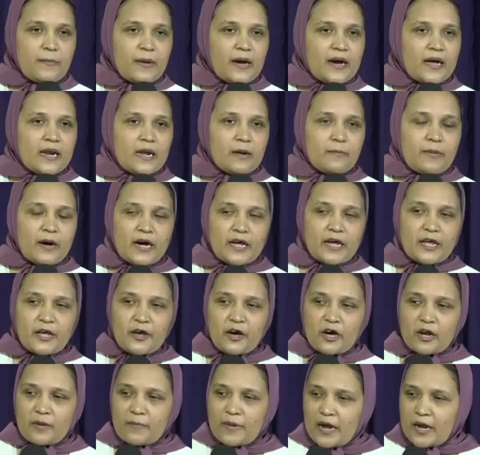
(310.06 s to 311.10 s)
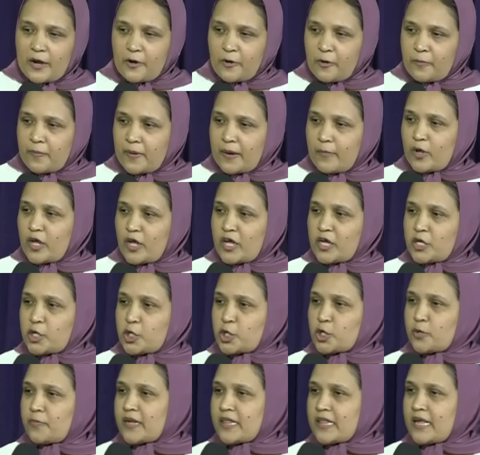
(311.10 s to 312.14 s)
प्यारे भाई और बहनों प्रभु
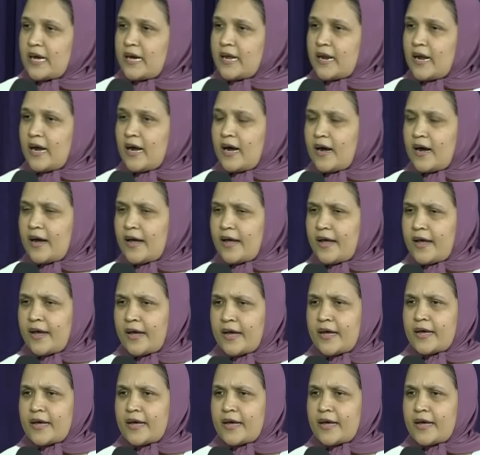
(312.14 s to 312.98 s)
यीशु बता रहा है